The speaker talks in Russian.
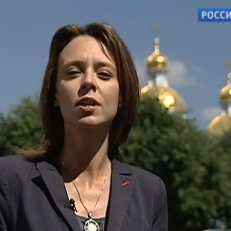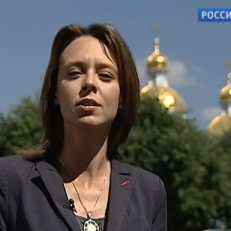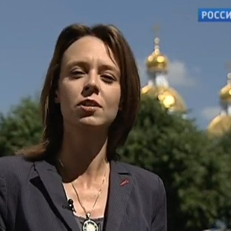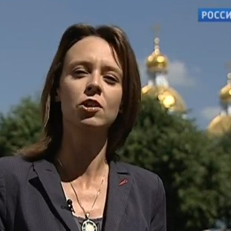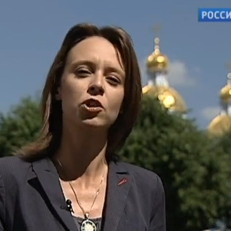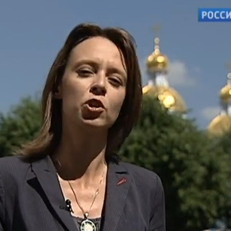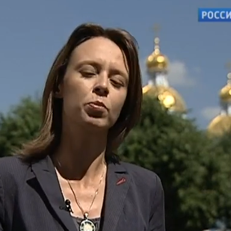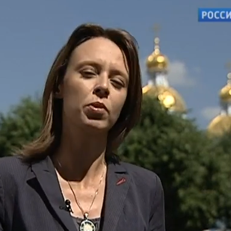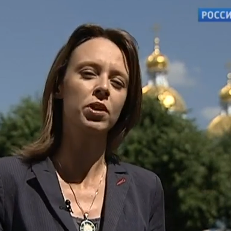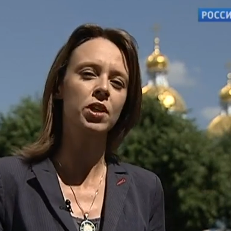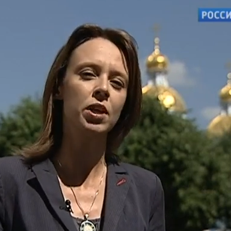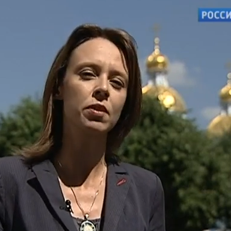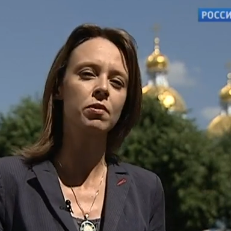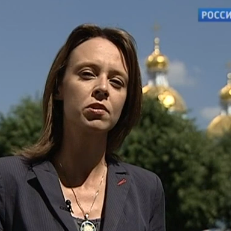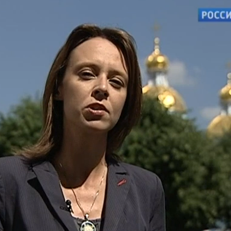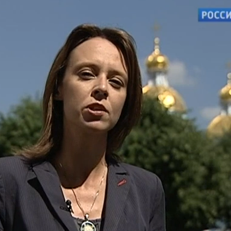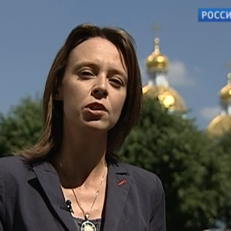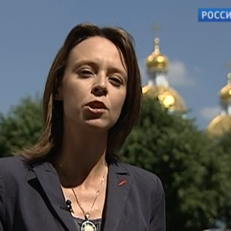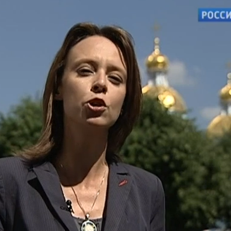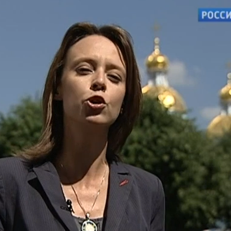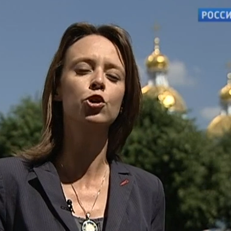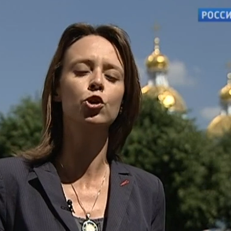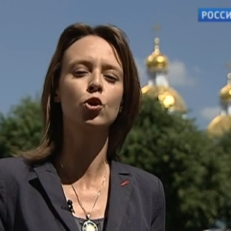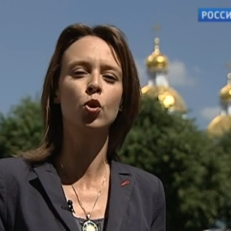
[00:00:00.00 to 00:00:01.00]
а значит
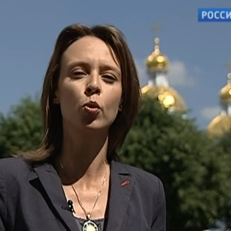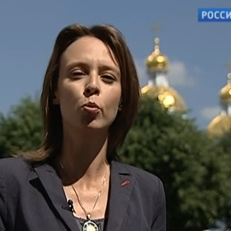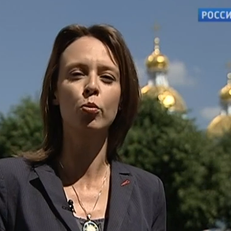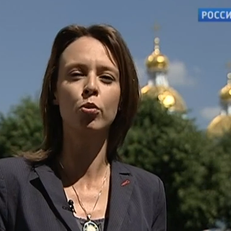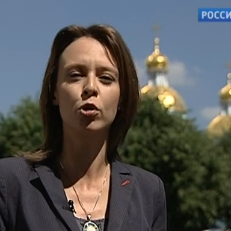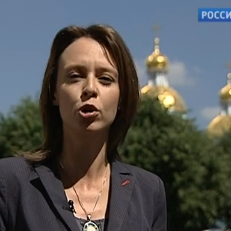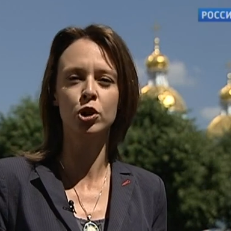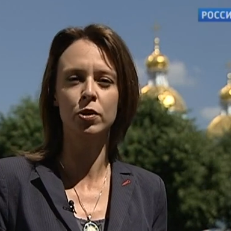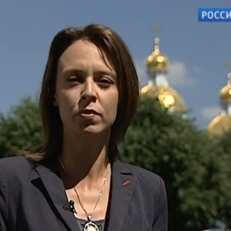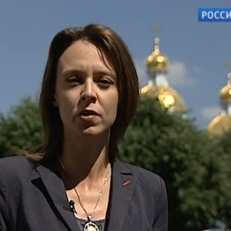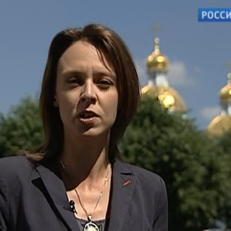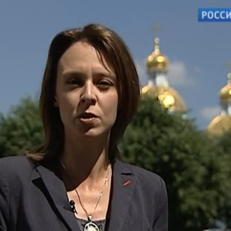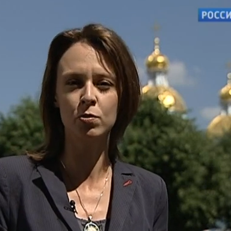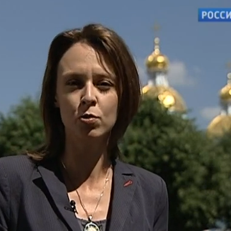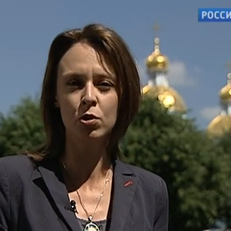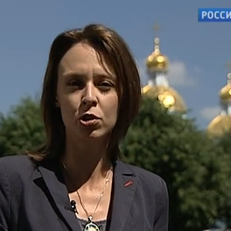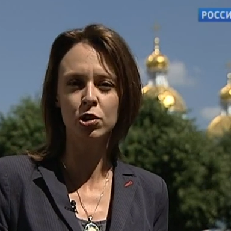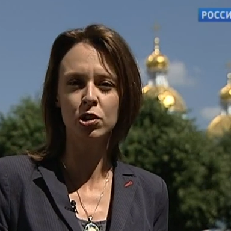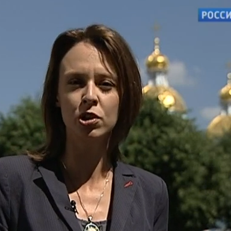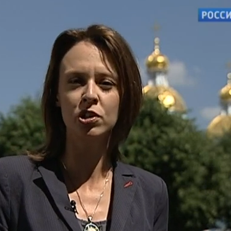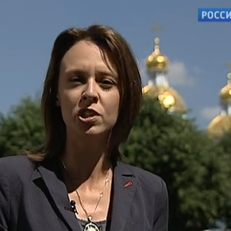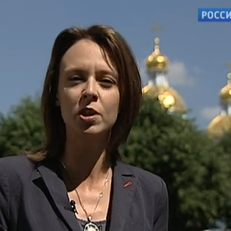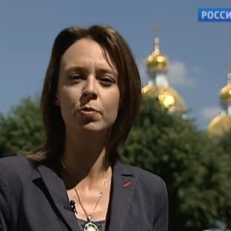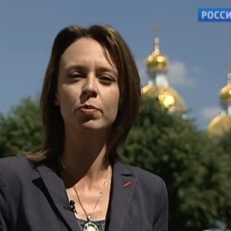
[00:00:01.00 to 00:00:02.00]
появится еще больше
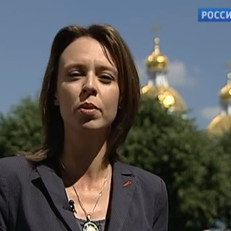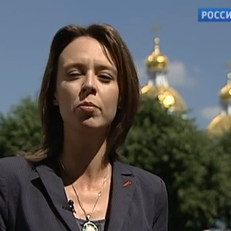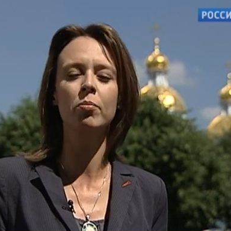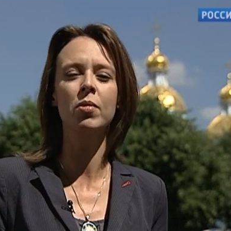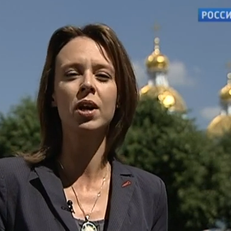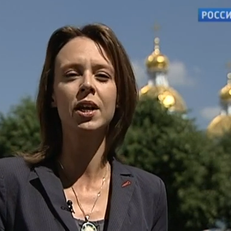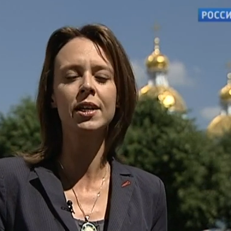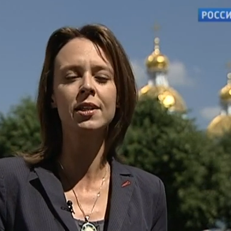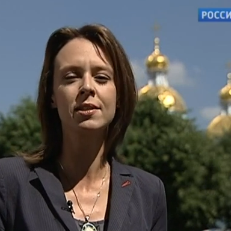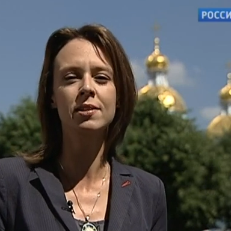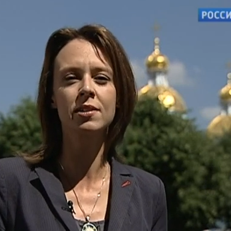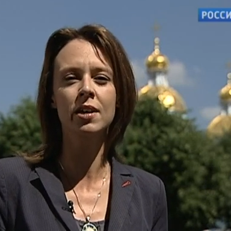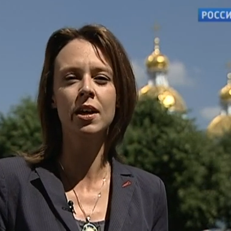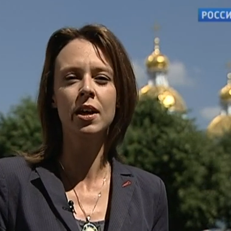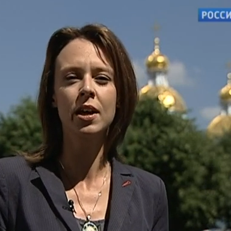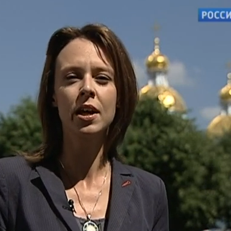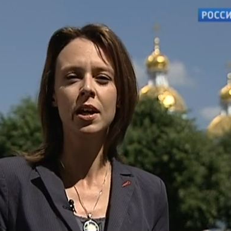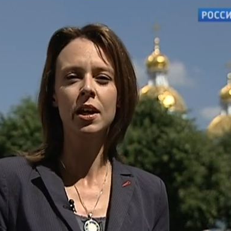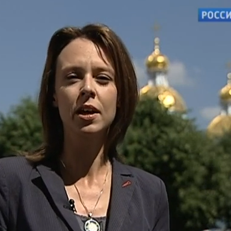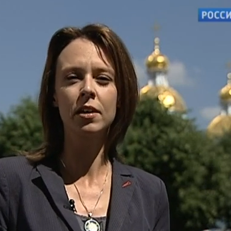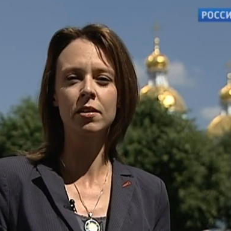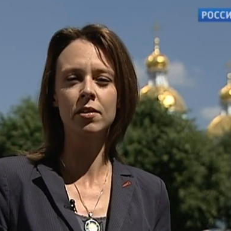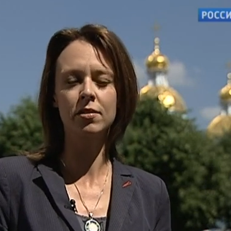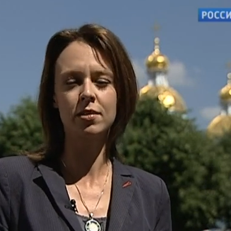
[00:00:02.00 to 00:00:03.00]
возможностей помолиться
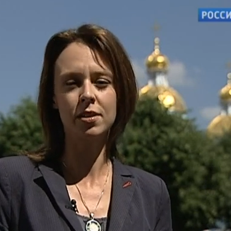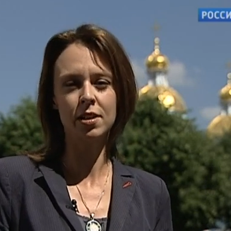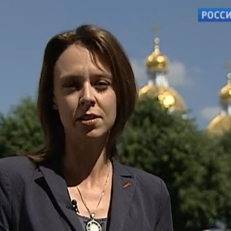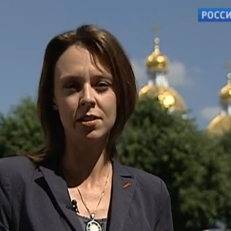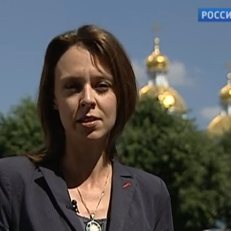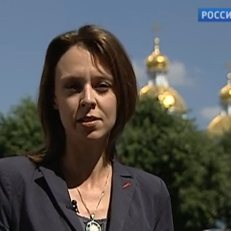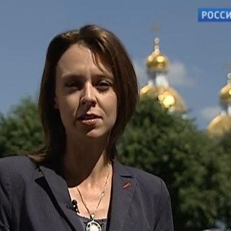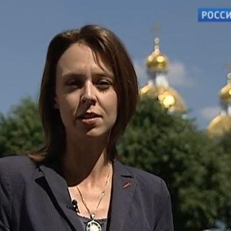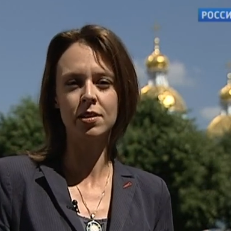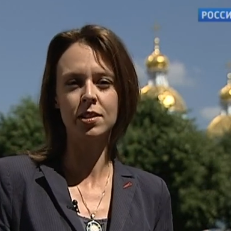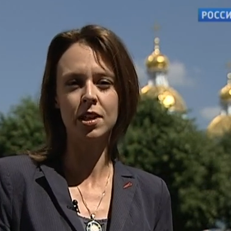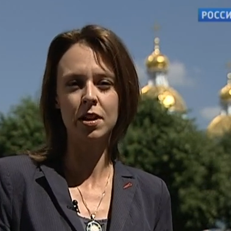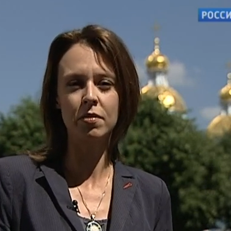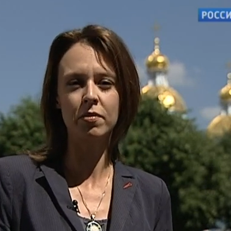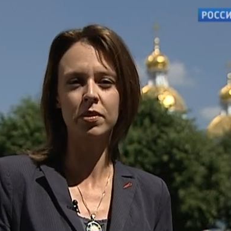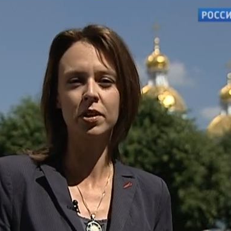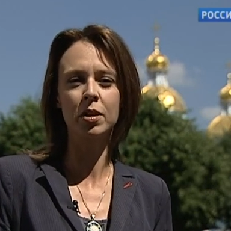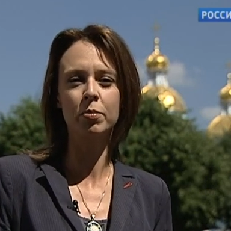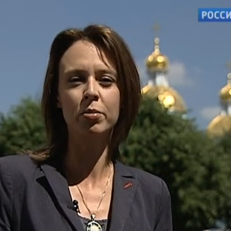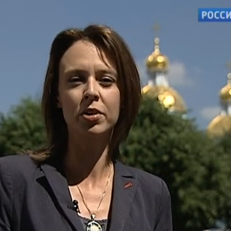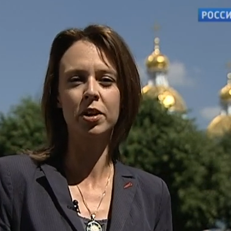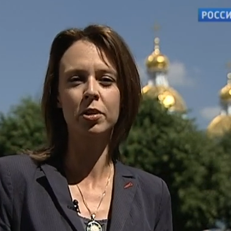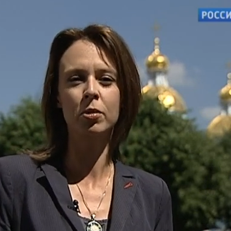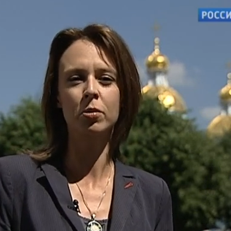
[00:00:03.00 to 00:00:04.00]
и насладиться
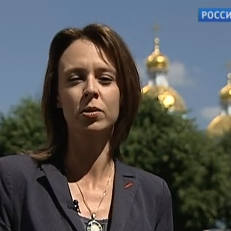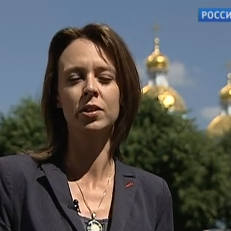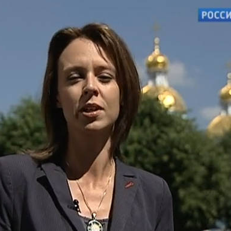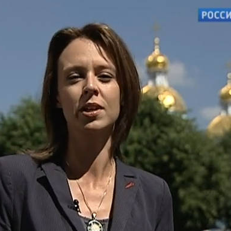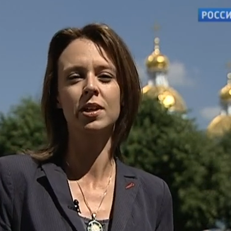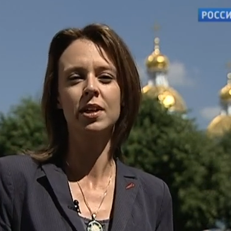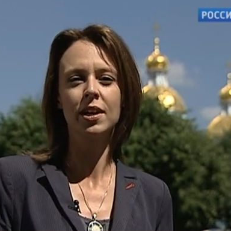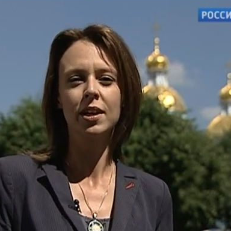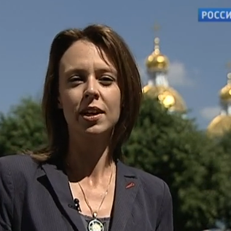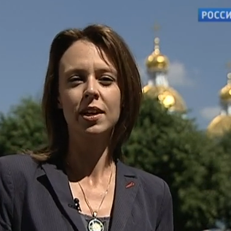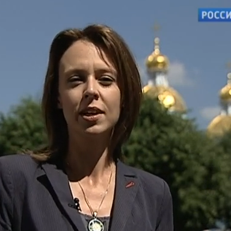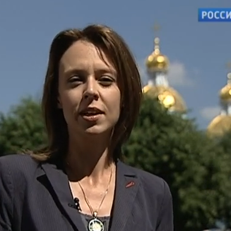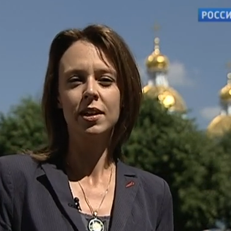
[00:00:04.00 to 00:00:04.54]
северной природой.